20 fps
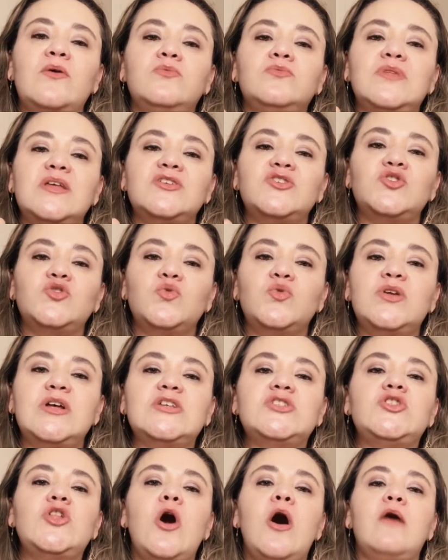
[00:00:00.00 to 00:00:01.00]
com
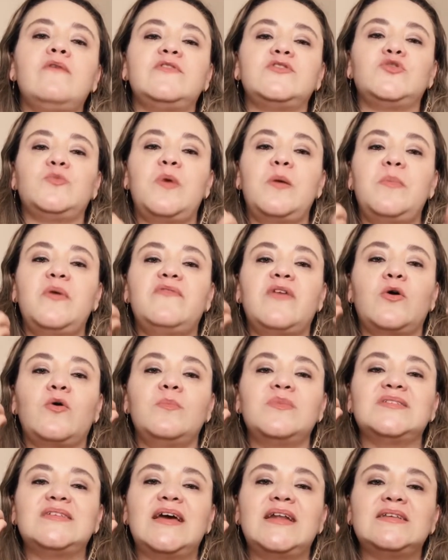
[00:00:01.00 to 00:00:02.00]
texturas novas, o bebê vai
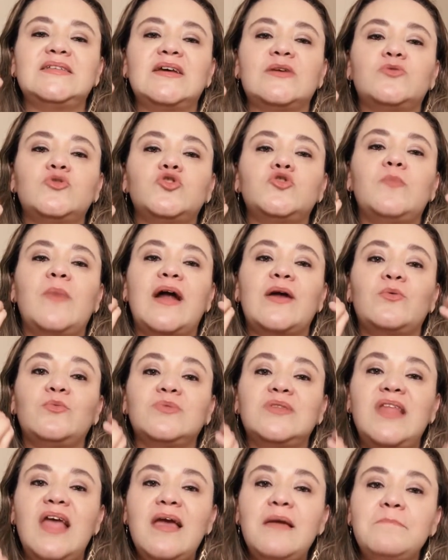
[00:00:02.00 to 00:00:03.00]
começar a se acostumar com
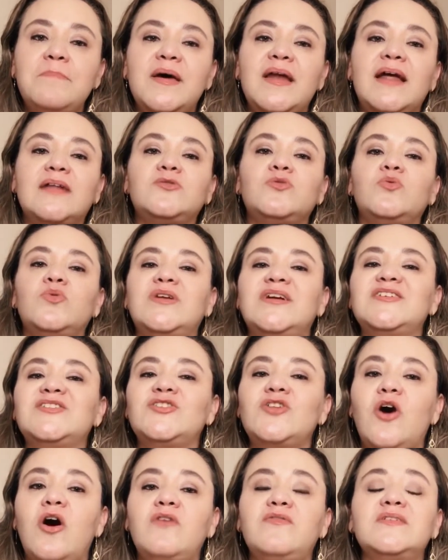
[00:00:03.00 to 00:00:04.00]
temperaturas
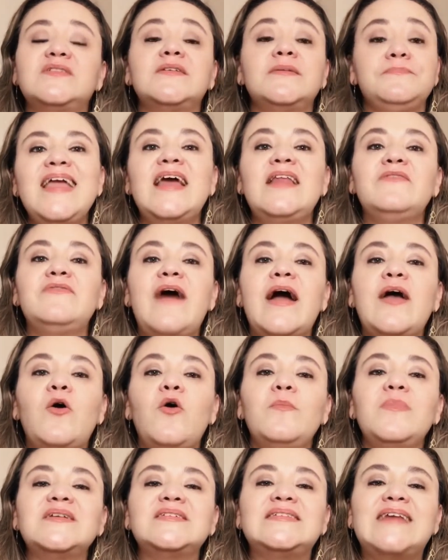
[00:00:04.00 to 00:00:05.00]
novas e ele vai
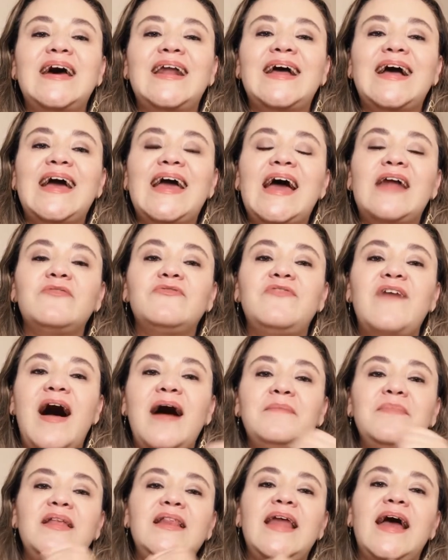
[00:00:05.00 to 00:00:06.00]
começar a ganhar
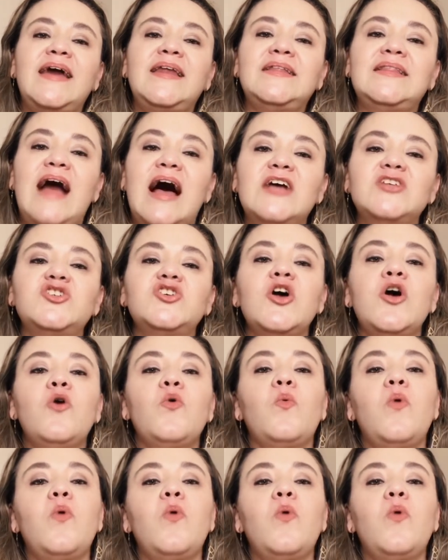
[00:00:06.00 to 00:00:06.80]
familiaridade